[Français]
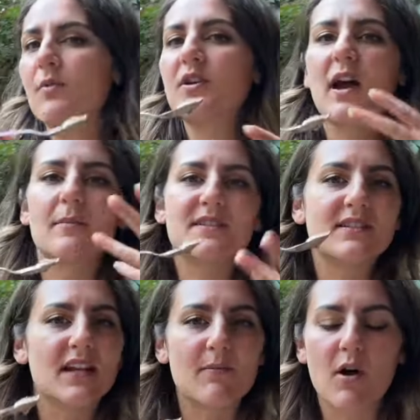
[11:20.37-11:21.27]
manque un petit
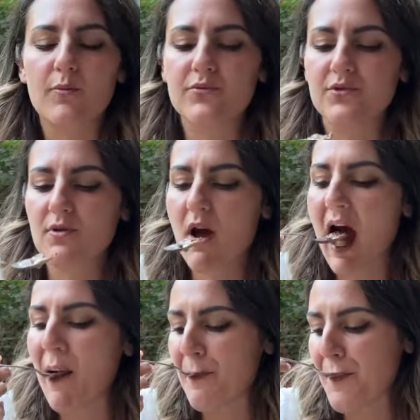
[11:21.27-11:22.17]
élément en plus.
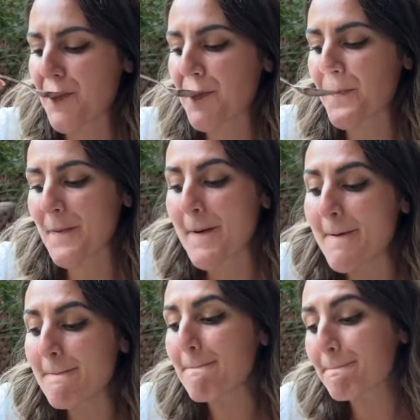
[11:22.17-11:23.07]
Mmh.